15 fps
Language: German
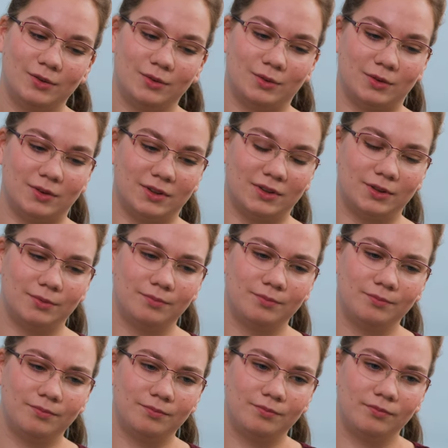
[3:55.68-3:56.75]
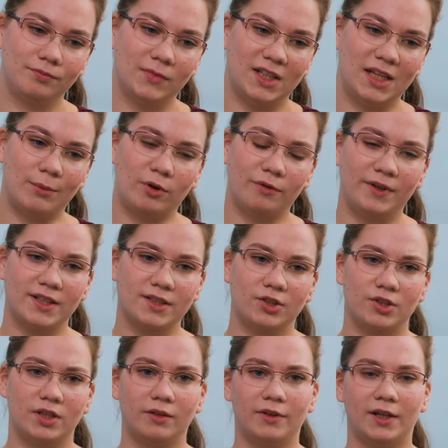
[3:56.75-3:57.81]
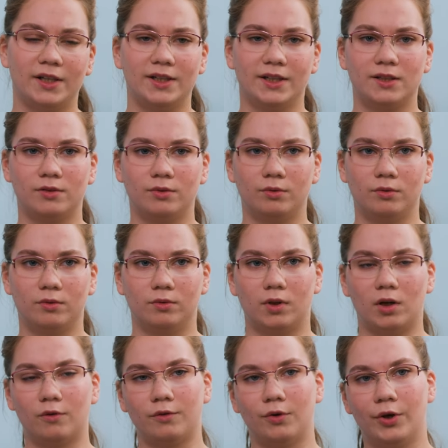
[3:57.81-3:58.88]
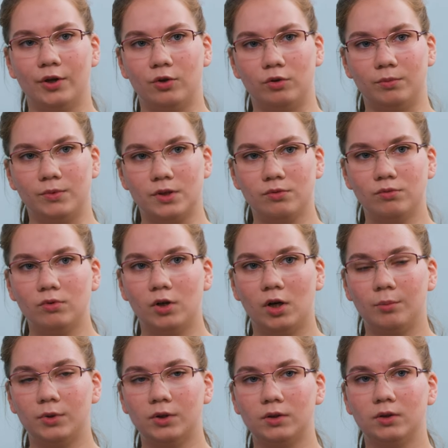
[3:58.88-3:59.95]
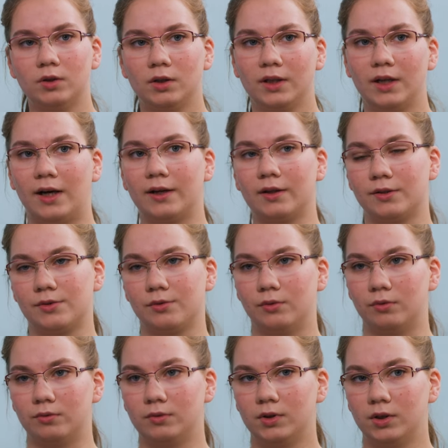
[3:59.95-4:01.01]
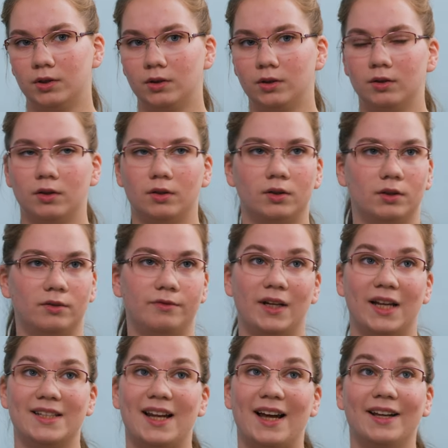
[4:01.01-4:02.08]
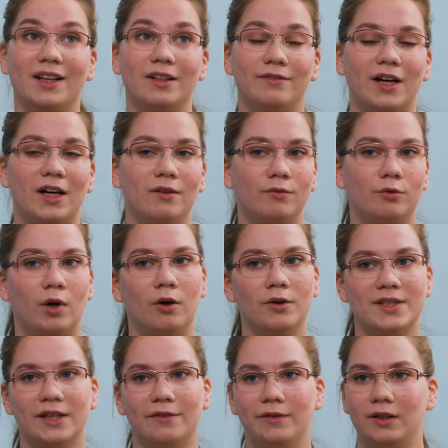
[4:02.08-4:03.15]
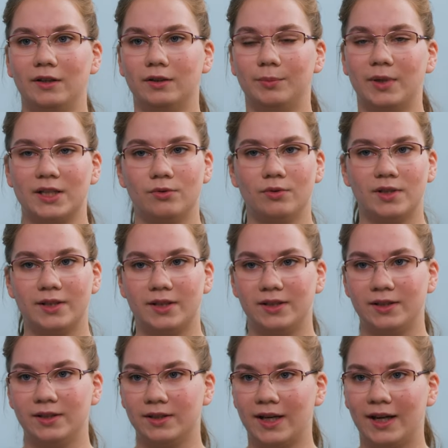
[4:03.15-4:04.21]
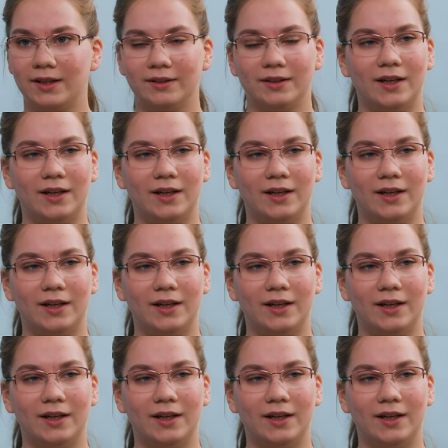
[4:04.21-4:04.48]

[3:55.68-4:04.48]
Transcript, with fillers: Und ich habe auch festgestellt, wenn ich jetzt so auf neue Gruppen zukomme, gerade so äh, vielleicht andere Wachen, wo auch sehr viele Personen sind, die ich nicht kenne,